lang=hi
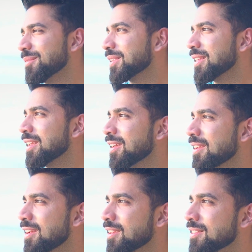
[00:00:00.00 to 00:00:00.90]
तो नहीं यार
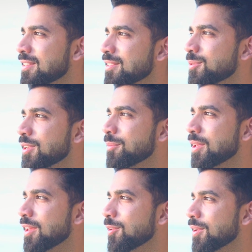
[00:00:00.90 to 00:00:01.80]
कहाँ किस किस दुनिया में
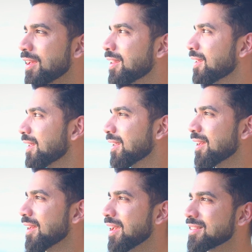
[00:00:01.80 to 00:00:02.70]
रह रहे हो यार
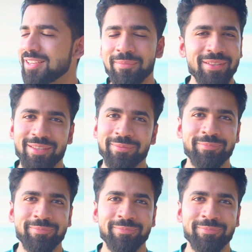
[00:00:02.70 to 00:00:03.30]
ऐसे नहीं बनते